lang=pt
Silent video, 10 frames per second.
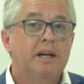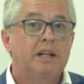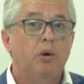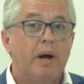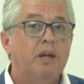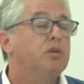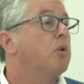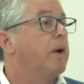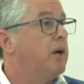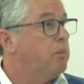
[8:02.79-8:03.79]
Então, é isso que
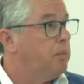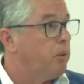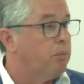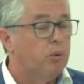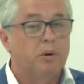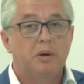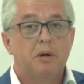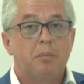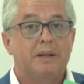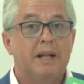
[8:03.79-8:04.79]
eu quero me propor,
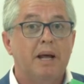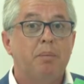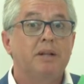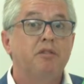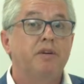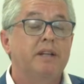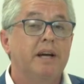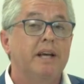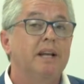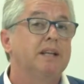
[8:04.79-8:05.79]
para estar tá lá para defender
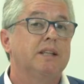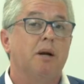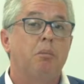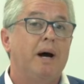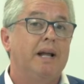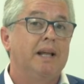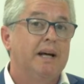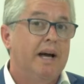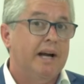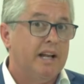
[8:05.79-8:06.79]
aquele que trabalha,
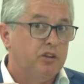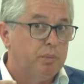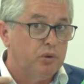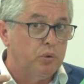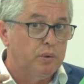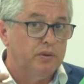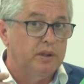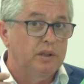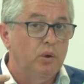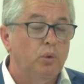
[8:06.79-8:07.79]
aquelas pessoas
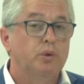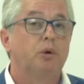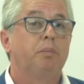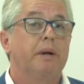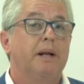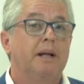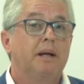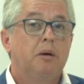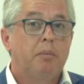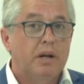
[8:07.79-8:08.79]
que lutam pela,
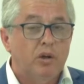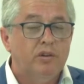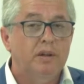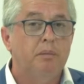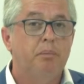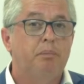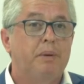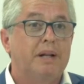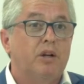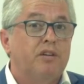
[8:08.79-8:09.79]
pela, nossa,
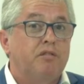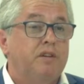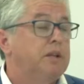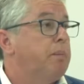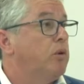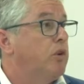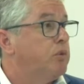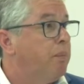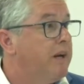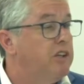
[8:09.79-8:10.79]
pela nossa vida, pelo
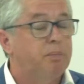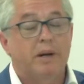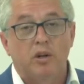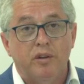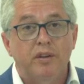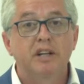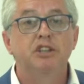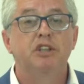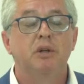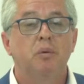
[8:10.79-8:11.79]
nosso país, pela nossa
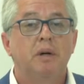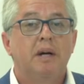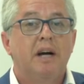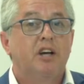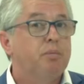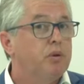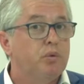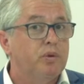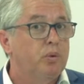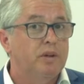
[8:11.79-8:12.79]
região. As
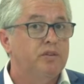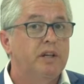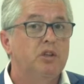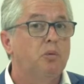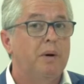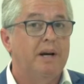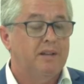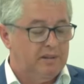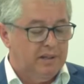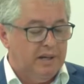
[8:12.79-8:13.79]
pessoas não aceitam
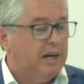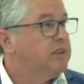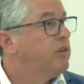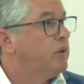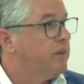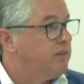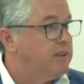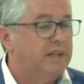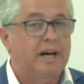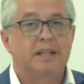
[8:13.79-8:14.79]
mais a
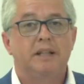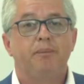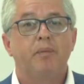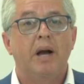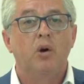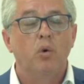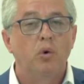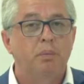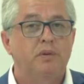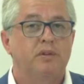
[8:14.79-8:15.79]
desonestidade, a
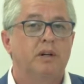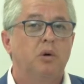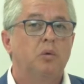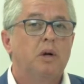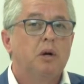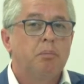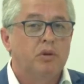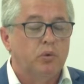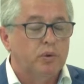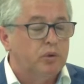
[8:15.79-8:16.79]
corrupção,
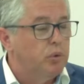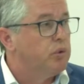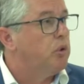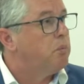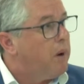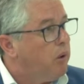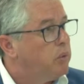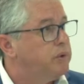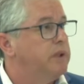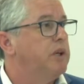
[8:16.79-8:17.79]
pessoas que usam mal
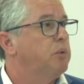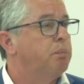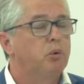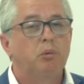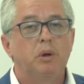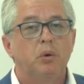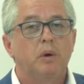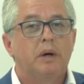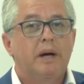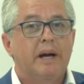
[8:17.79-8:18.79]
o dinheiro público.
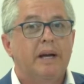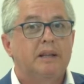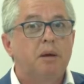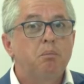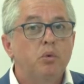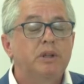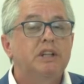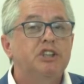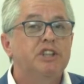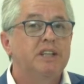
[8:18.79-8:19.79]
É, tem
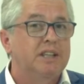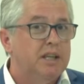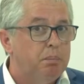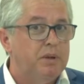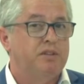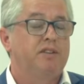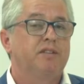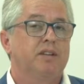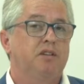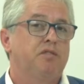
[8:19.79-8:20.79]
muita gente que
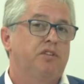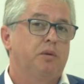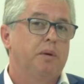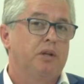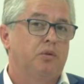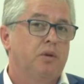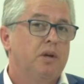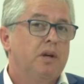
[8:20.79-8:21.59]
precisa de investimentos.